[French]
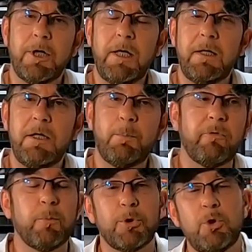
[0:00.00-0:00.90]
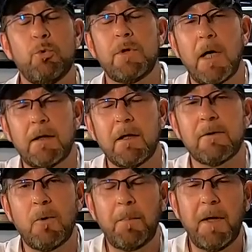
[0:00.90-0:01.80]
et qui peuvent monter jusqu'à
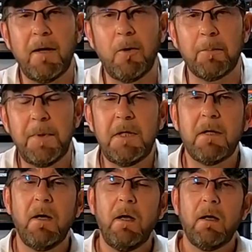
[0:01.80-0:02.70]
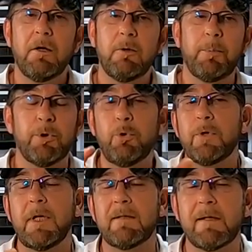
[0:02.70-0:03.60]
15 ampères en pic pendant
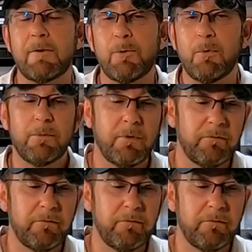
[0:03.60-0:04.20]
4-5 secondes